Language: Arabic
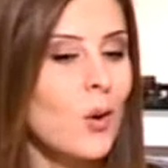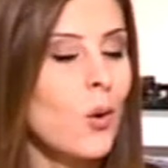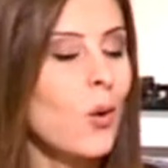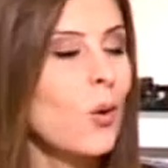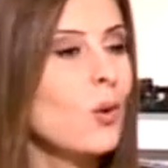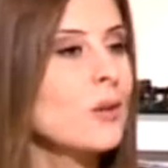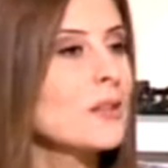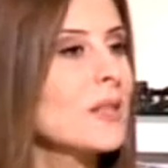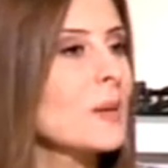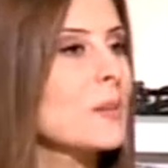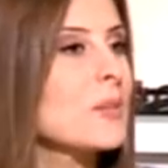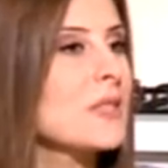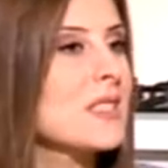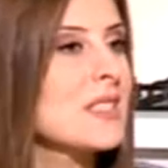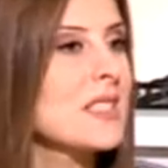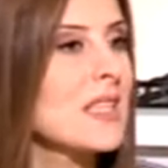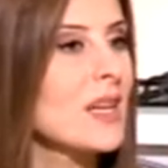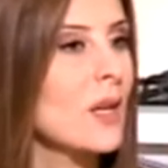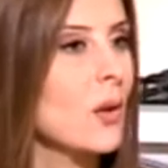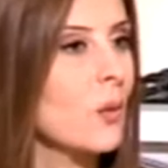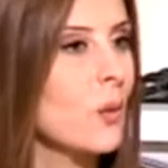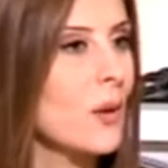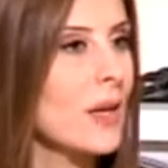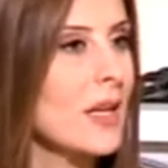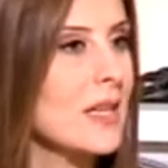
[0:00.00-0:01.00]
هون
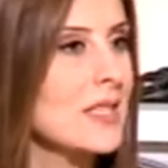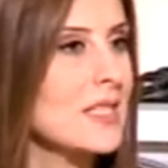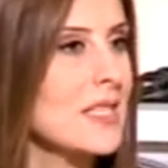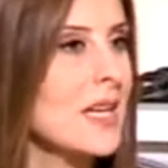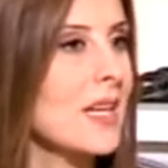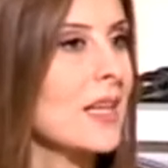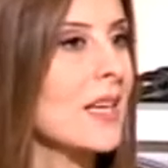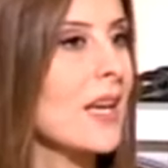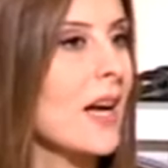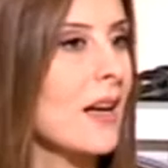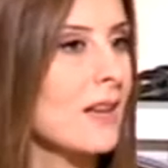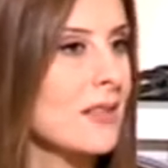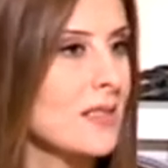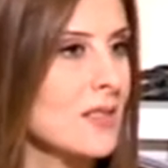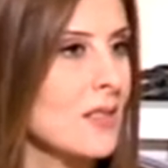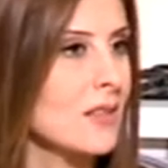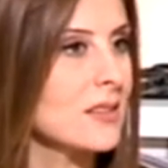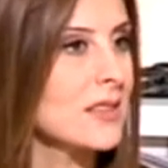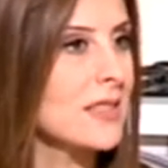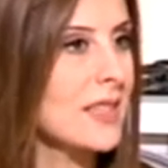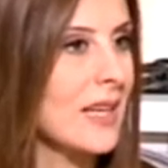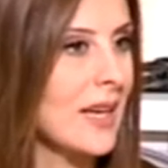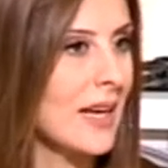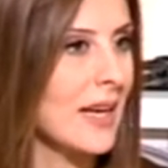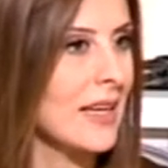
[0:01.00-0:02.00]
بصير الولد يحكي عن
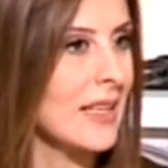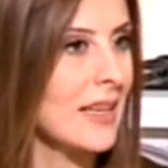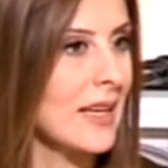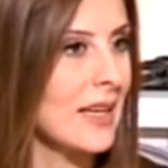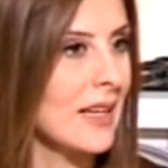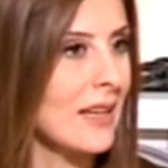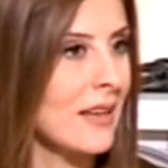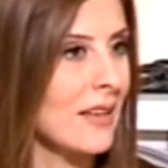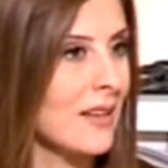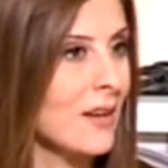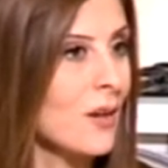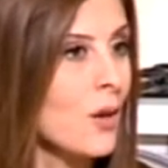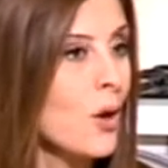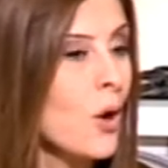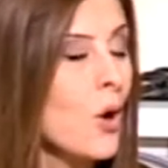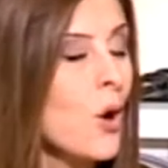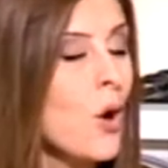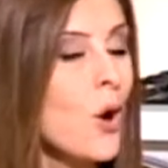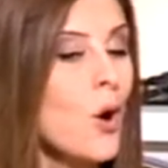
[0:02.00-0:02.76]
صديق خيالي